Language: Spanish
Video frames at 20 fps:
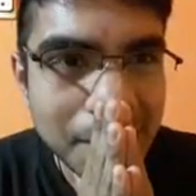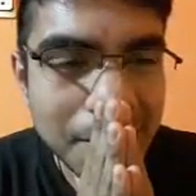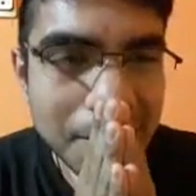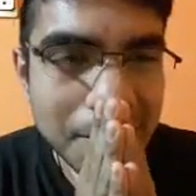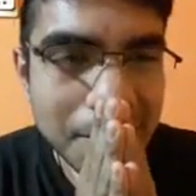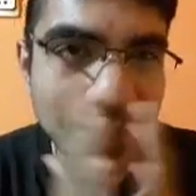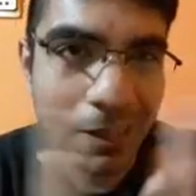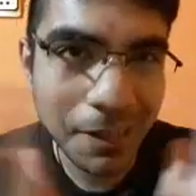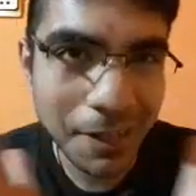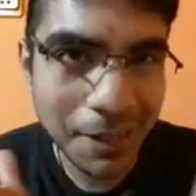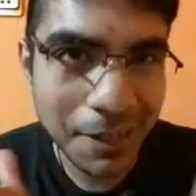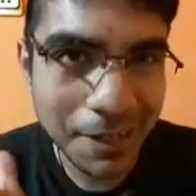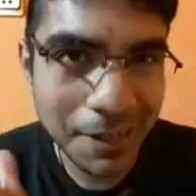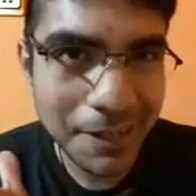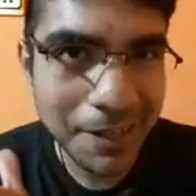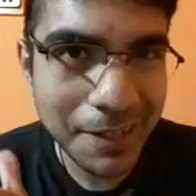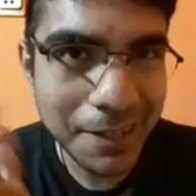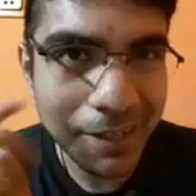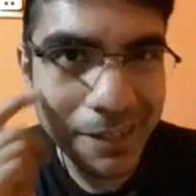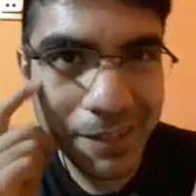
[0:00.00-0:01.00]
Y le
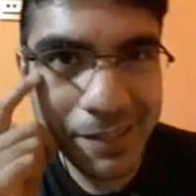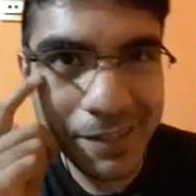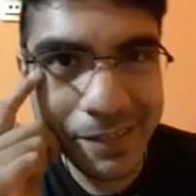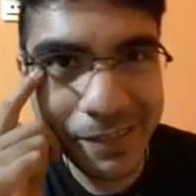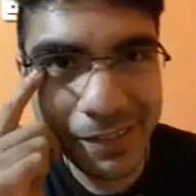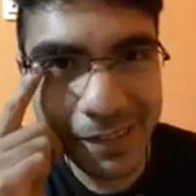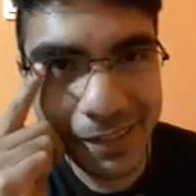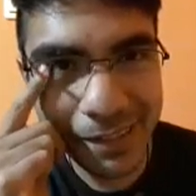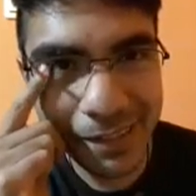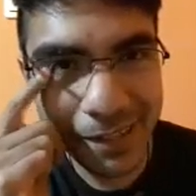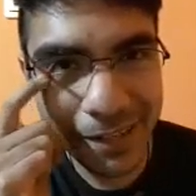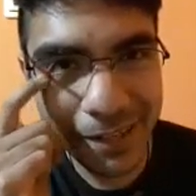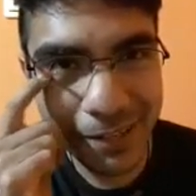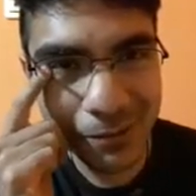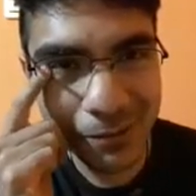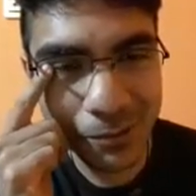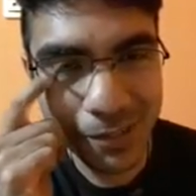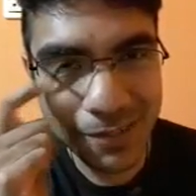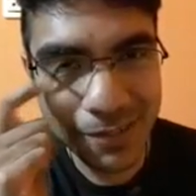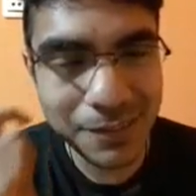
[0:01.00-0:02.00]
gané. Y sí, es
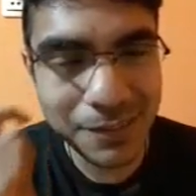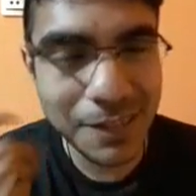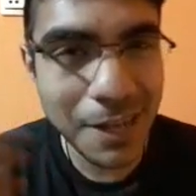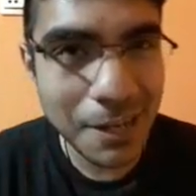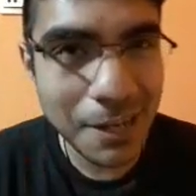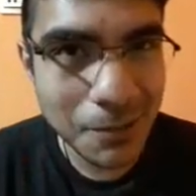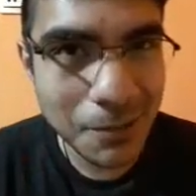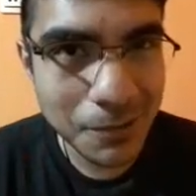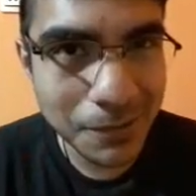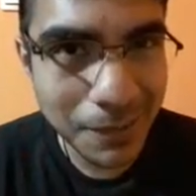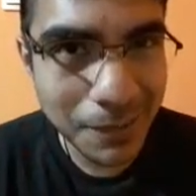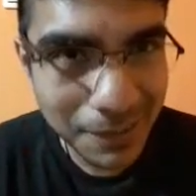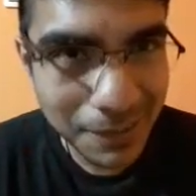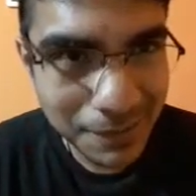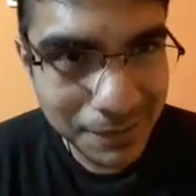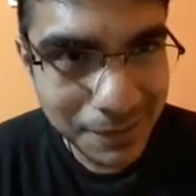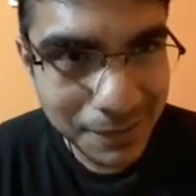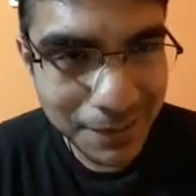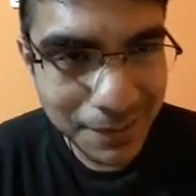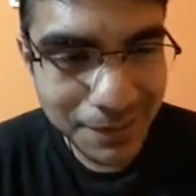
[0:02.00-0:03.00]
un Excalius
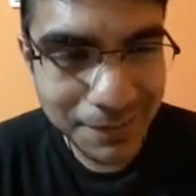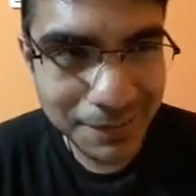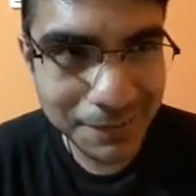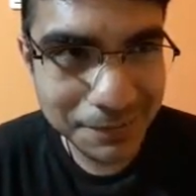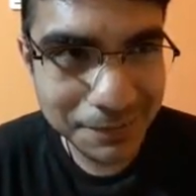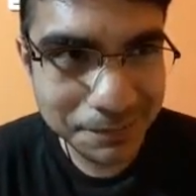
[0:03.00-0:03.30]
X3.